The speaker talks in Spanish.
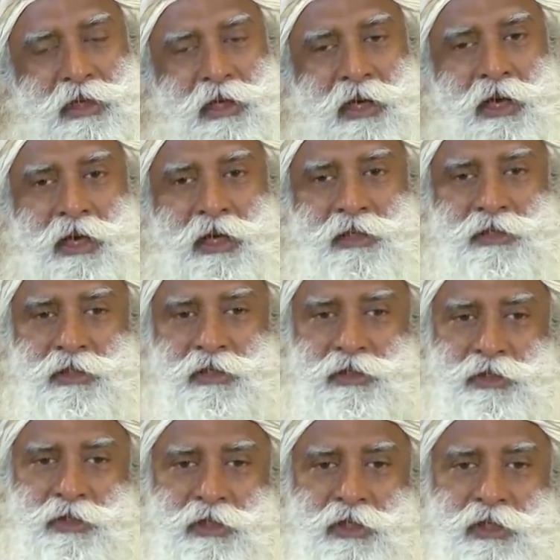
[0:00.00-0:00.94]

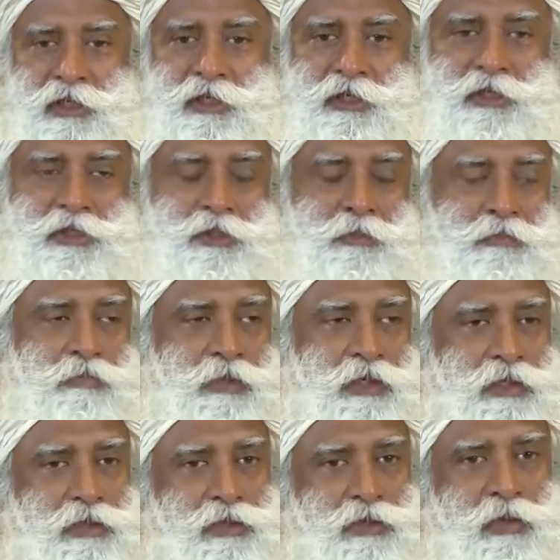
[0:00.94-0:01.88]
Esencialmente,
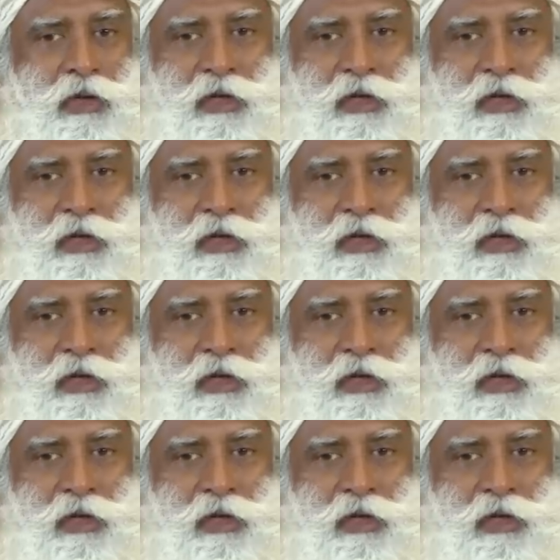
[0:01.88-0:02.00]
liderazgo